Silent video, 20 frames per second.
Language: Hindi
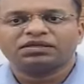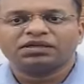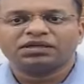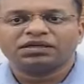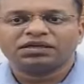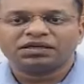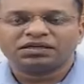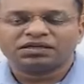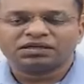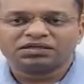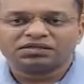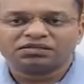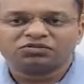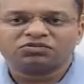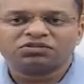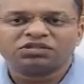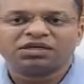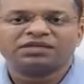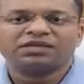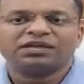ये
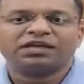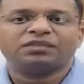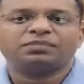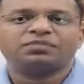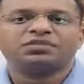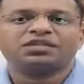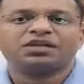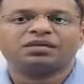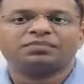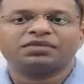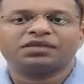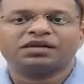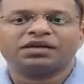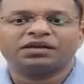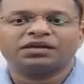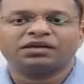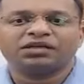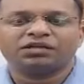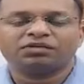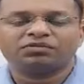जो जानकारी में सामने
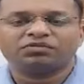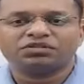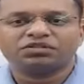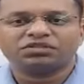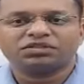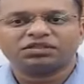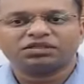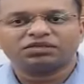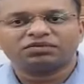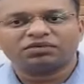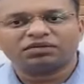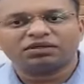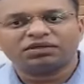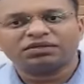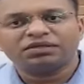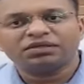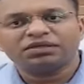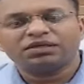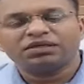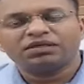आया इंटेरोगेशन के
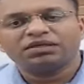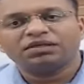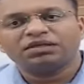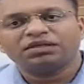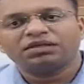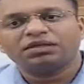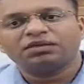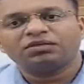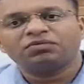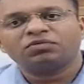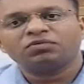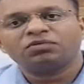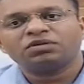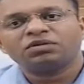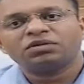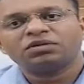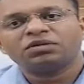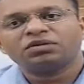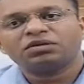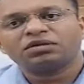दौरान ये लोग
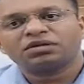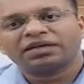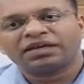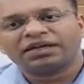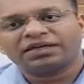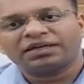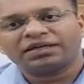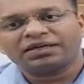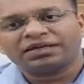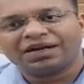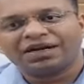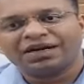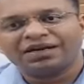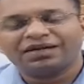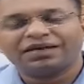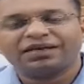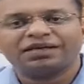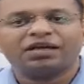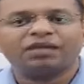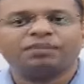क्रेडिट कार्ड
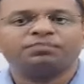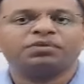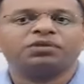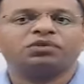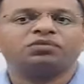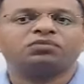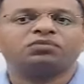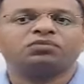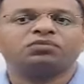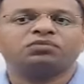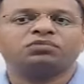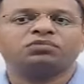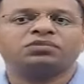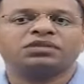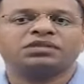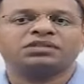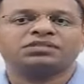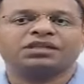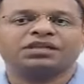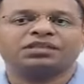के नाम पर लोगों को
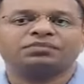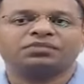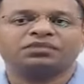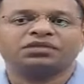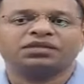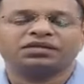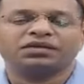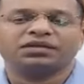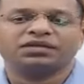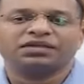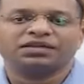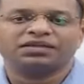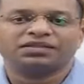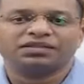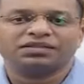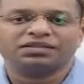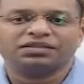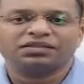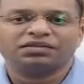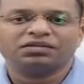के साथ में ठगी
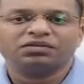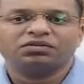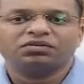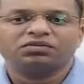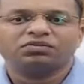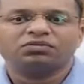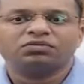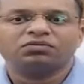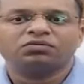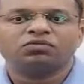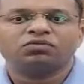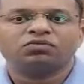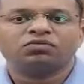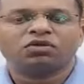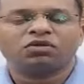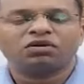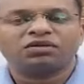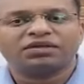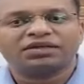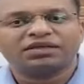करते थे उनको
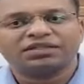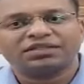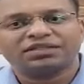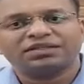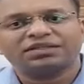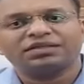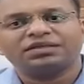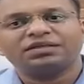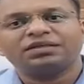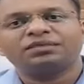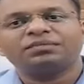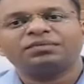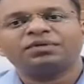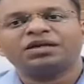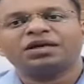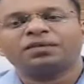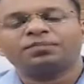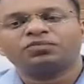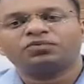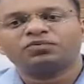कॉल करते थे कि भाई
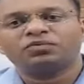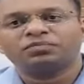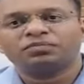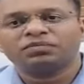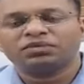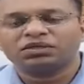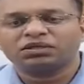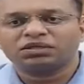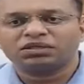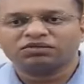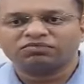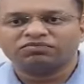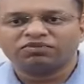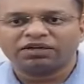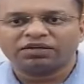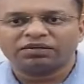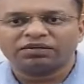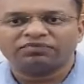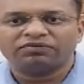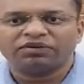आपको हम
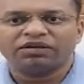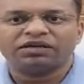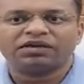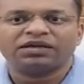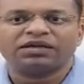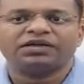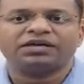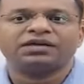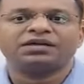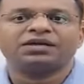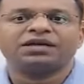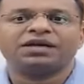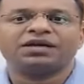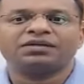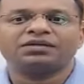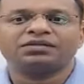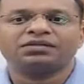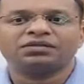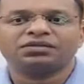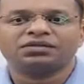फ्री क्रेडिट
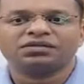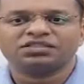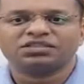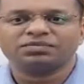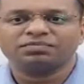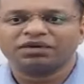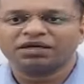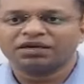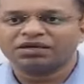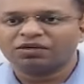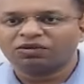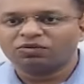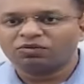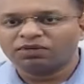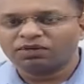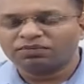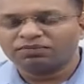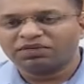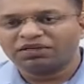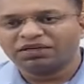कार्ड किसी बैंक का
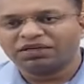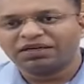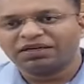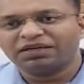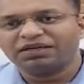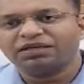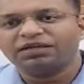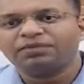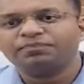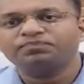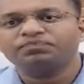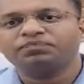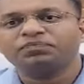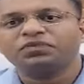उपलब्ध कराएंगे